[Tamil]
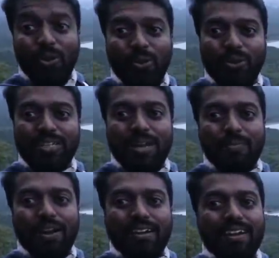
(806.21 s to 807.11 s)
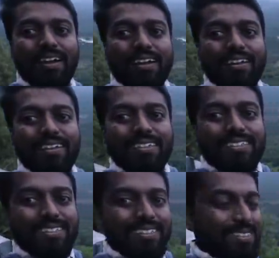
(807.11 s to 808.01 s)
வியூ வந்து நான் பார்க்குறேன்
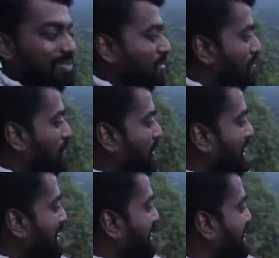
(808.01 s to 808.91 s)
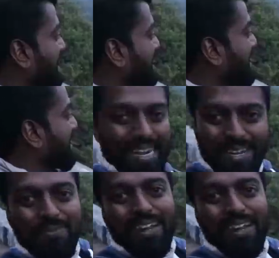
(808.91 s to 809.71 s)
ஸோ சூப்பராக இருக்குது நீங்கள்